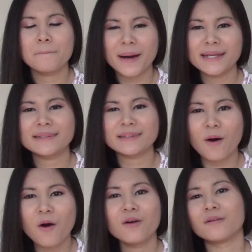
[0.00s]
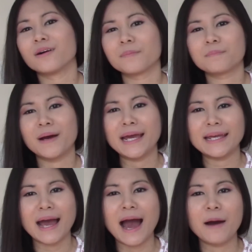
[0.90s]
ไม่ต้องพ
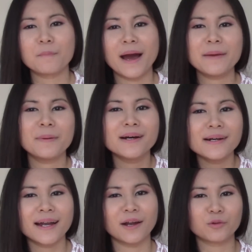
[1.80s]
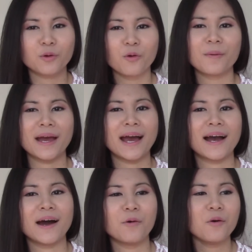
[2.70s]
ยายามให้เพื่อนเราโทรไปหา
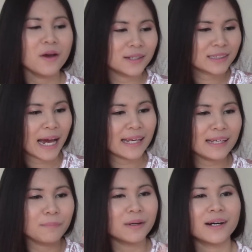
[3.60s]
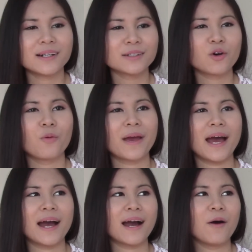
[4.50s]
เขาใช้อีกเบอร์หนึ่งโทรไป
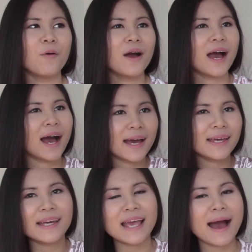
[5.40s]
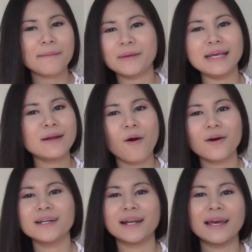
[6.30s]
หาเขาให้ญาติพี่น้อง
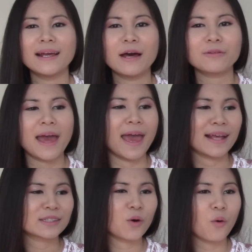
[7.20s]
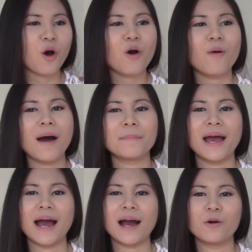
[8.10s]
หรืออะไรก็แล้วแต่ส่งข้อความไป
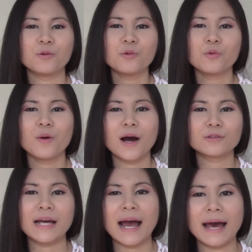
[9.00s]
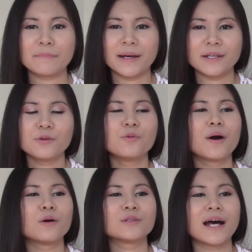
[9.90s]
หาเขาดูว่าเขาจะอ่านไหมดู
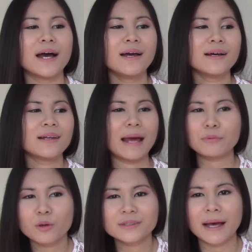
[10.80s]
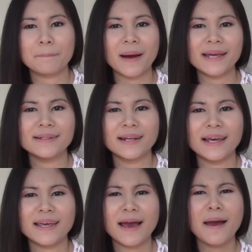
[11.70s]
ว่าเขาจะรับโทรศัพท์ไหมหรืออะไร
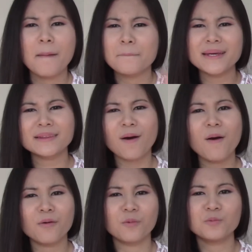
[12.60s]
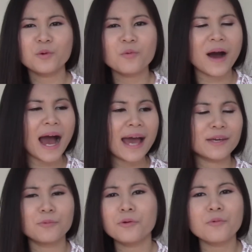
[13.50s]
เงี้ยไม่ต้องวุ่นวาย
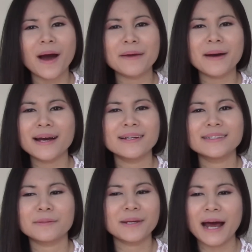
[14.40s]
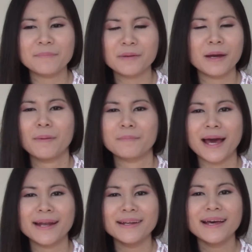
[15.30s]
วุ่นวายมากเลยจะไปทำทำไมแบบ
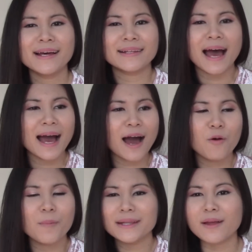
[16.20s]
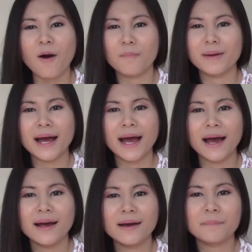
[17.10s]
นั้นถ้าเขาไม่ตอบมา
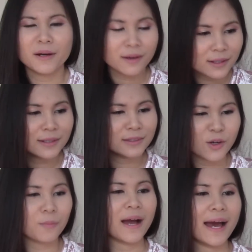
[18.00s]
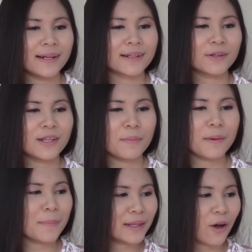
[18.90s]
มันก็คือจบกันเข้าใจ
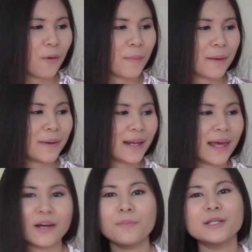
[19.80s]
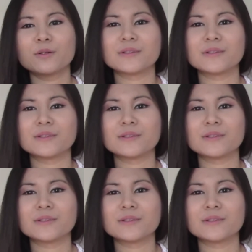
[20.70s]
ว่าไม่ตอบมาไม่อะไรก็ไม่สน